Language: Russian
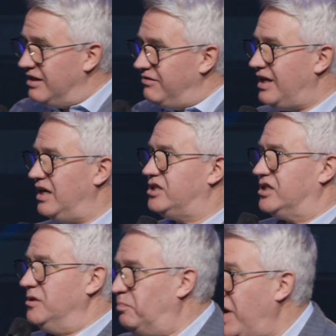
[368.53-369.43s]
говорили,
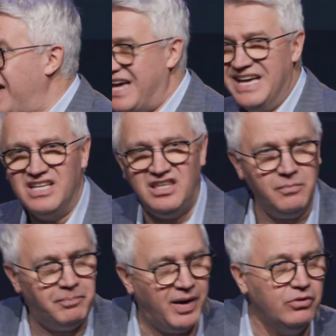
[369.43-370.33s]
тебе не
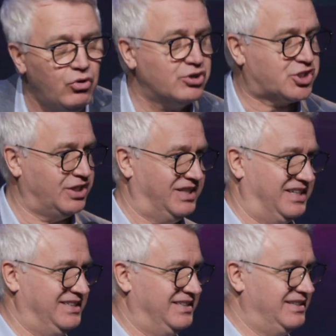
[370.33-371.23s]

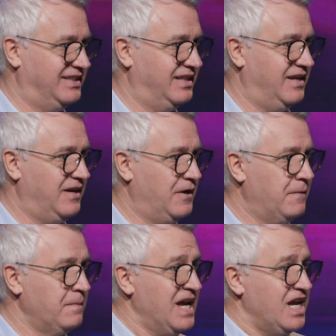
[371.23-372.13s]
положено –
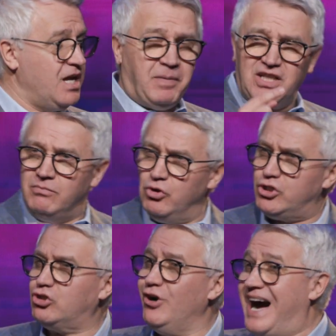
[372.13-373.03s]
и потому что